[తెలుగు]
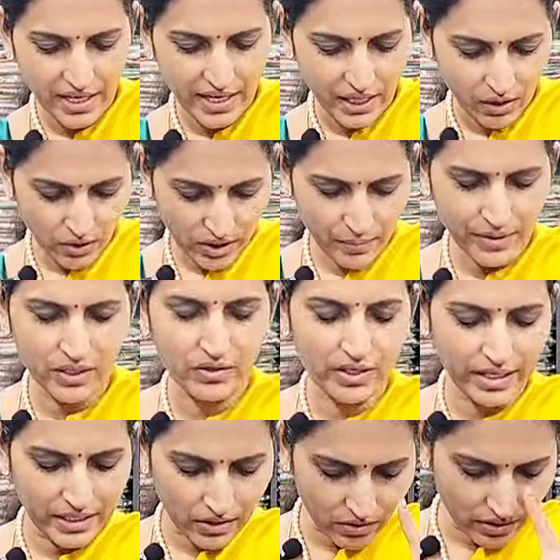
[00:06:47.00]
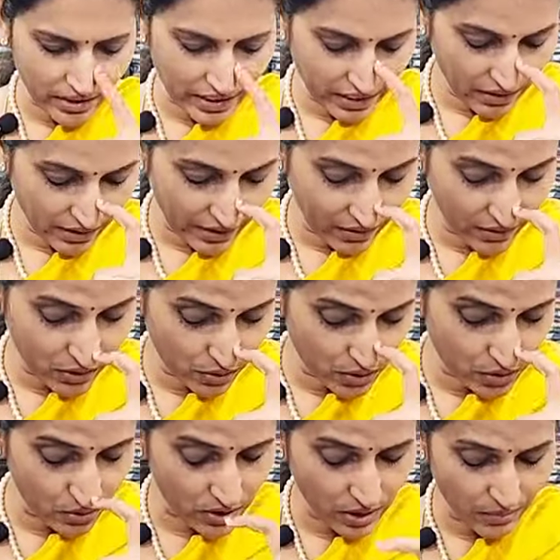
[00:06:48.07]
ఎల్లోకి మనకు రెడ్లు గ్రీన్లు ఎక్కువ
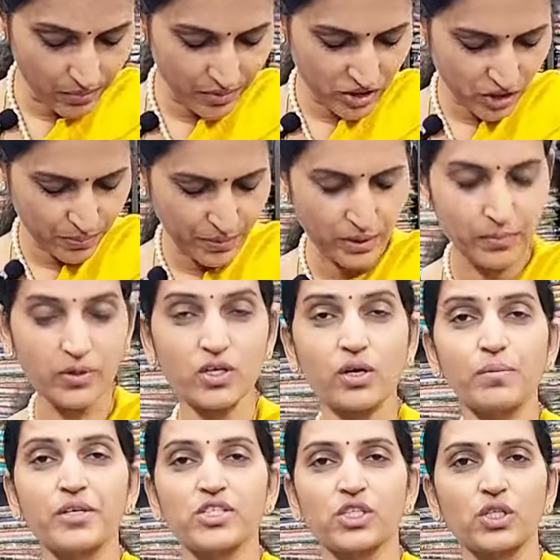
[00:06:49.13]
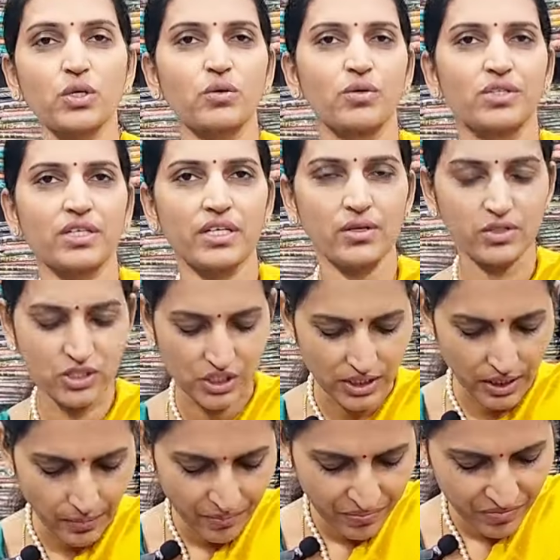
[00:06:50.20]
చూస్తుంటాం మంచి పర్పుల్ కాంబినేషన్తో కొత్తగా వచ్చింది
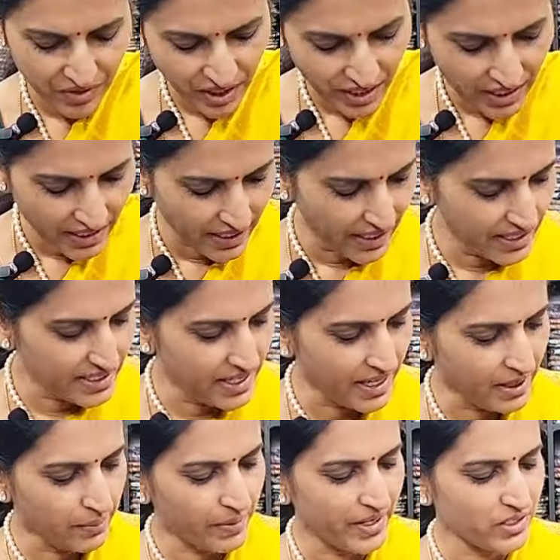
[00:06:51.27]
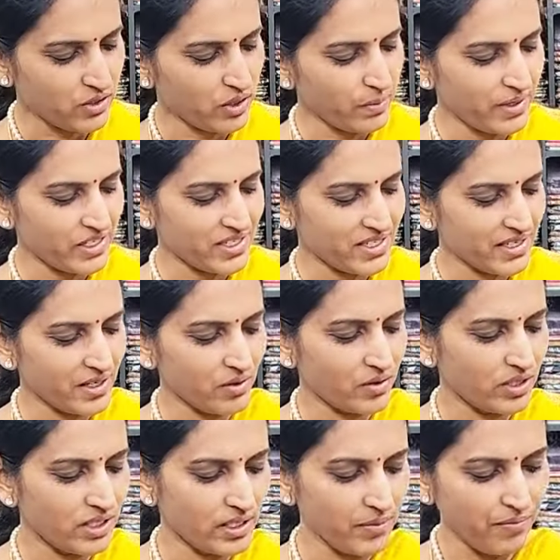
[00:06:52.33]
ఈ శారీ ప్రైస్ కూడా బెస్ట్గా
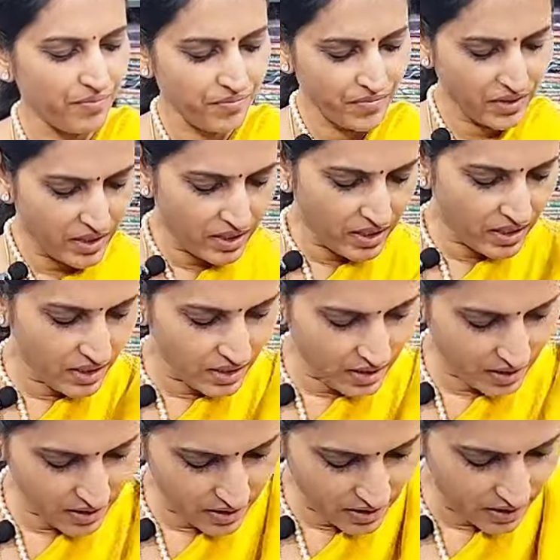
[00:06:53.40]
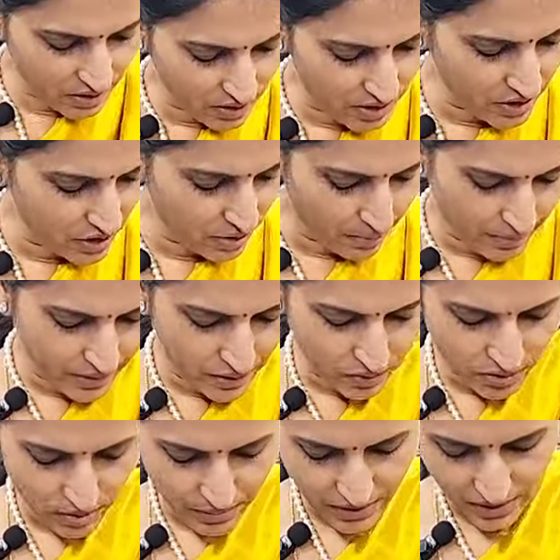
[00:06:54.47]
ఉంది ఇదిగోండి స్టెప్
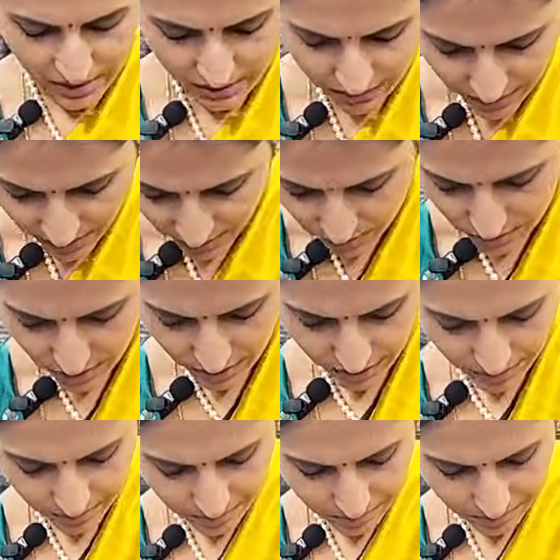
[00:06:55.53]
పెట్టుకుంటే మనకి ఇవి ఇలా ఉంటాయి